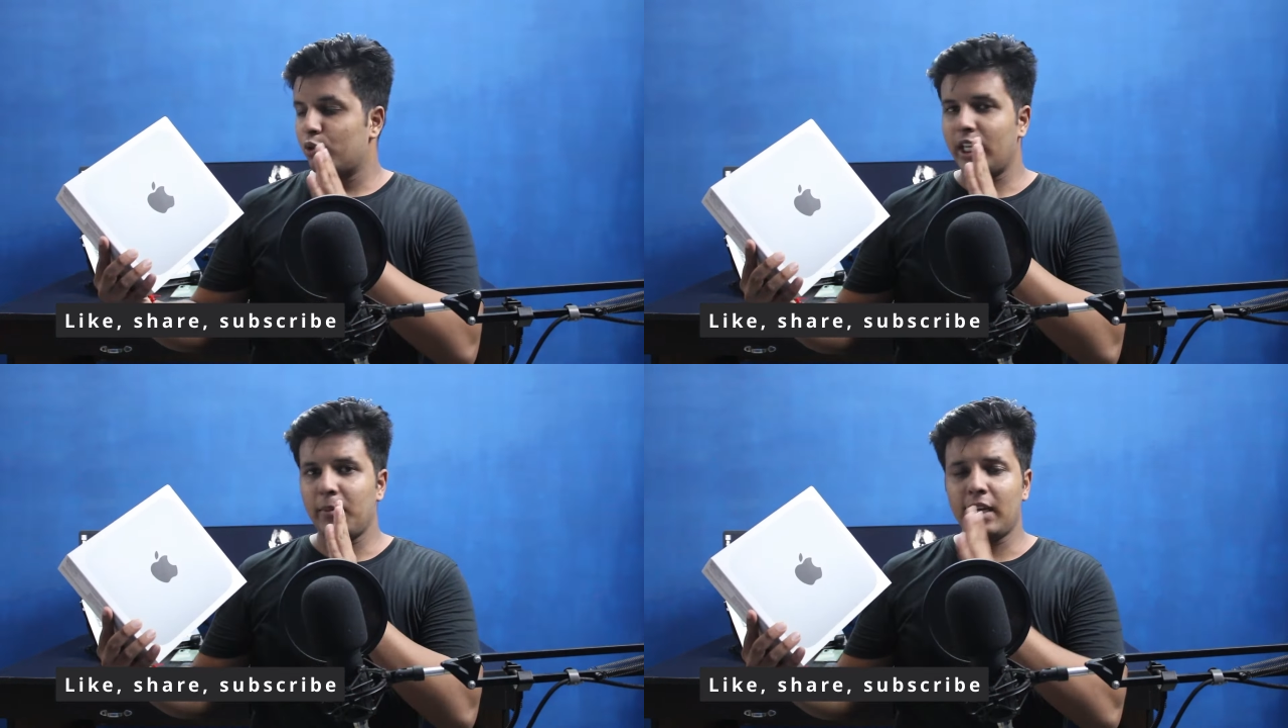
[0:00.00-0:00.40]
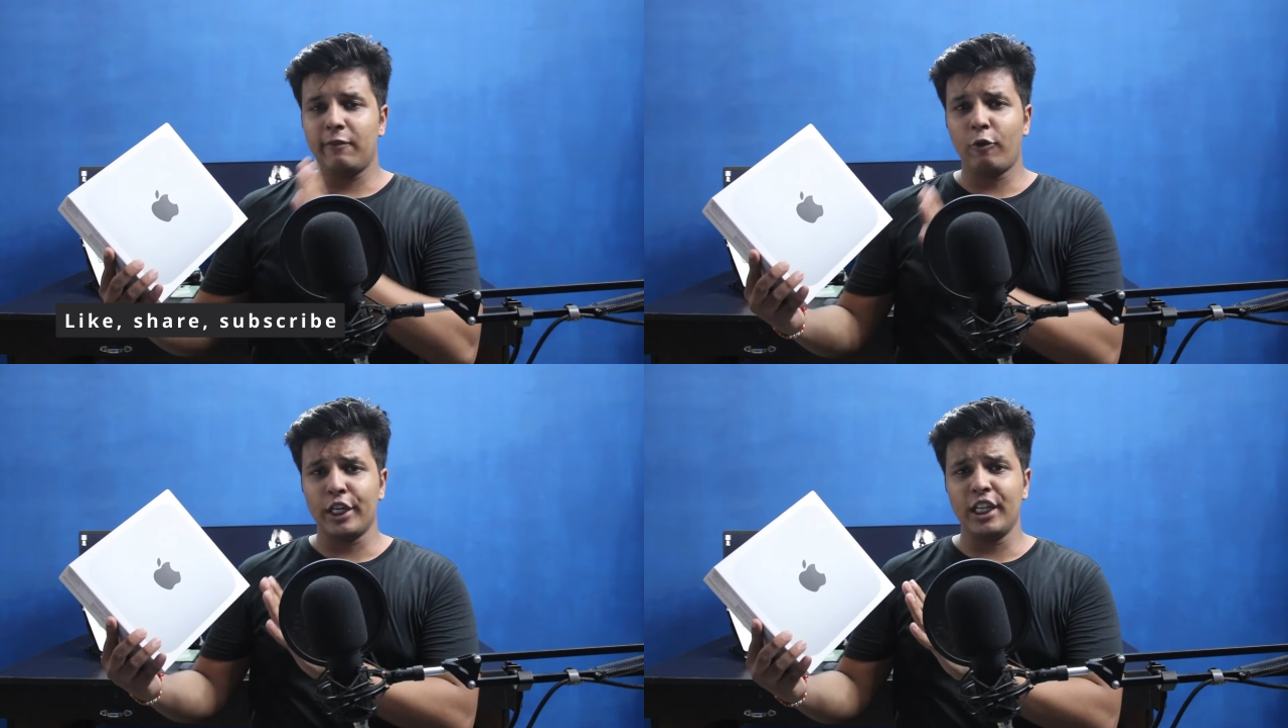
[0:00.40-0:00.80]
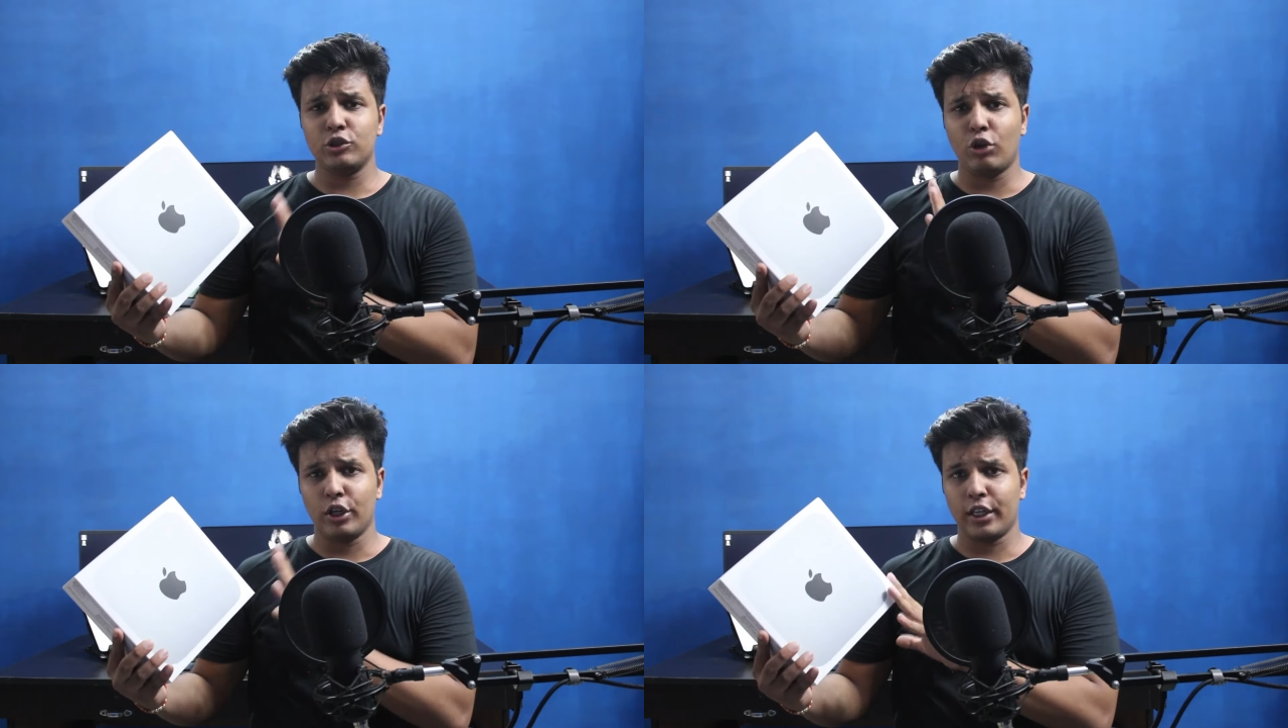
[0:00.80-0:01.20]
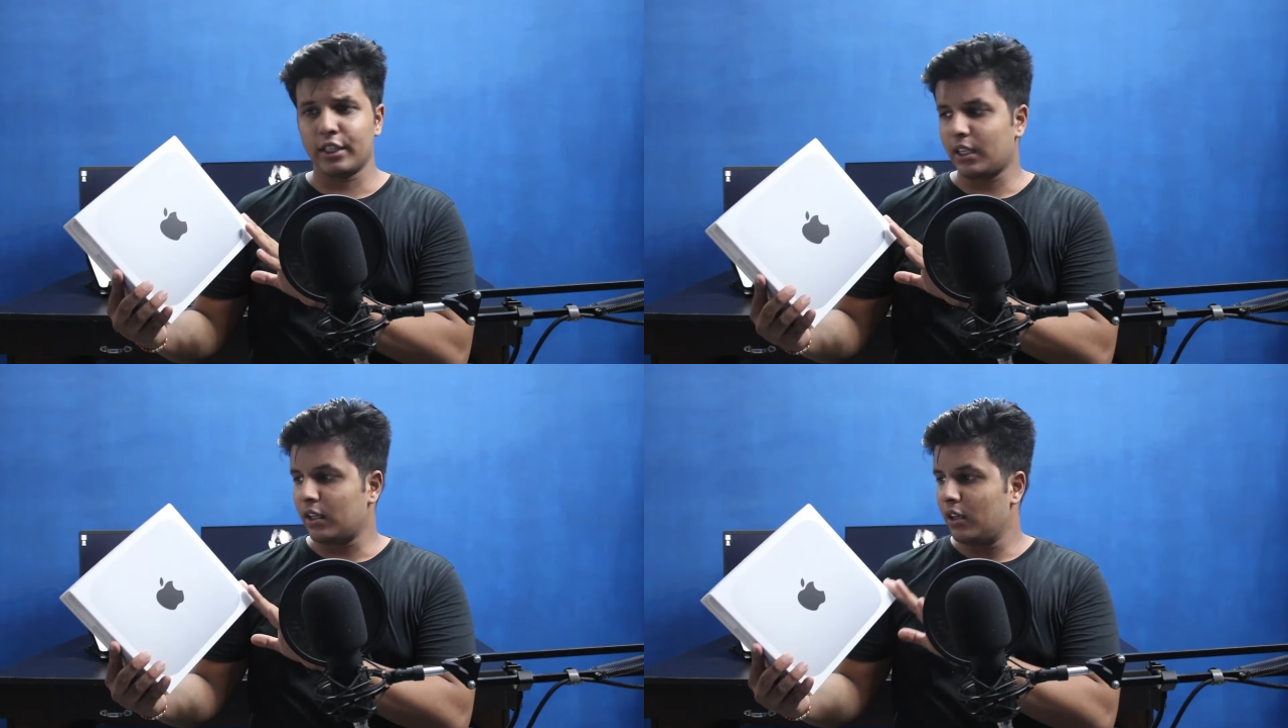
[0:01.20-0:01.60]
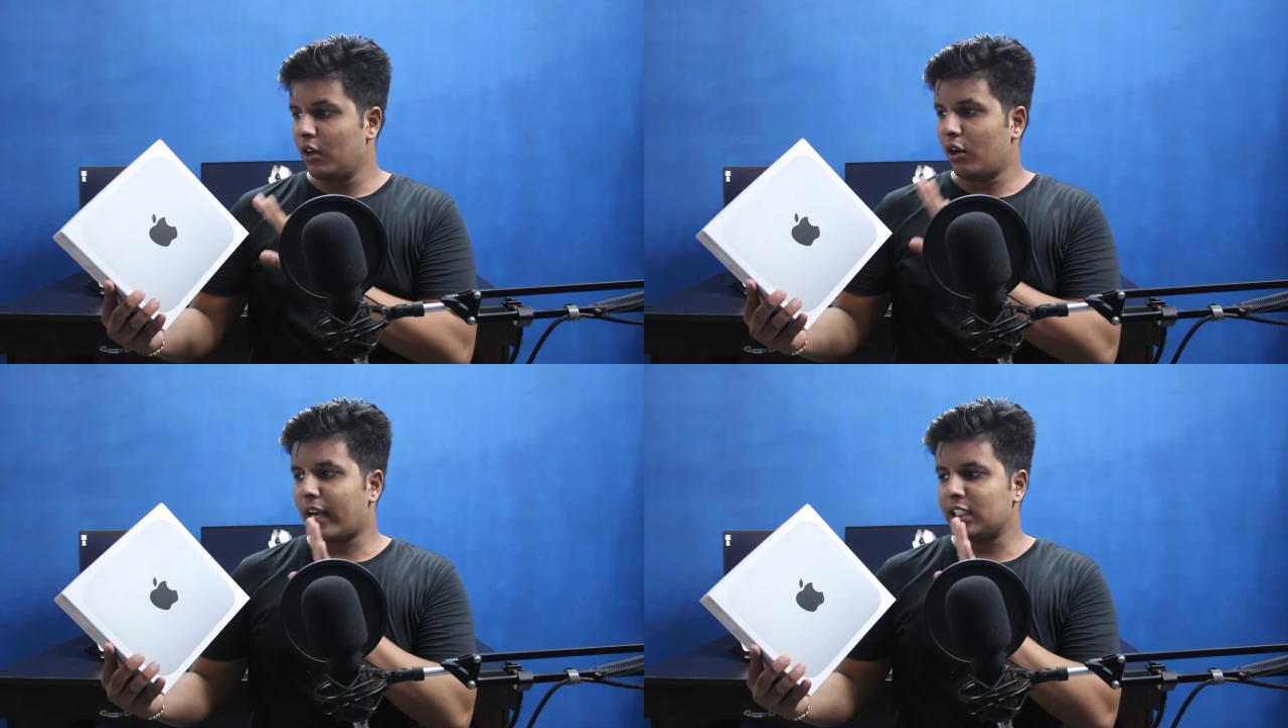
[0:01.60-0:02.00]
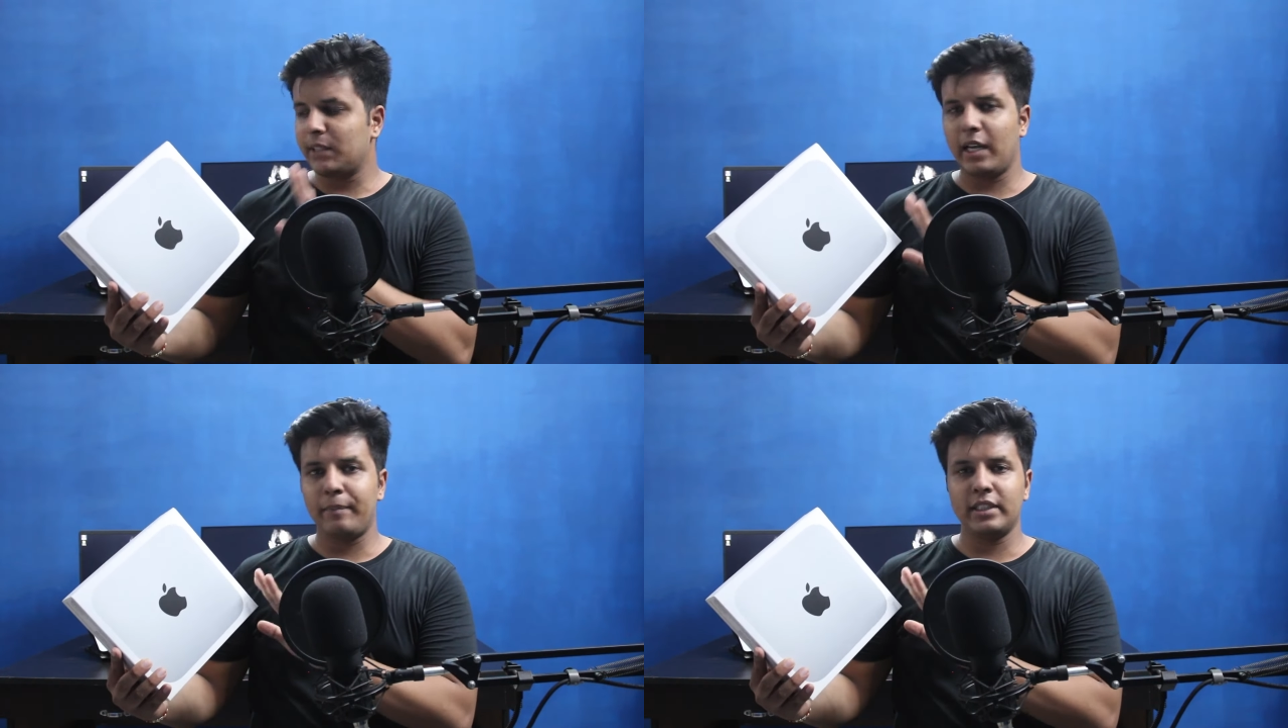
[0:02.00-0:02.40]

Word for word: तो ये मैंने फोर्टीन अगस्त को ऑर्डर करता और आज ही मेरे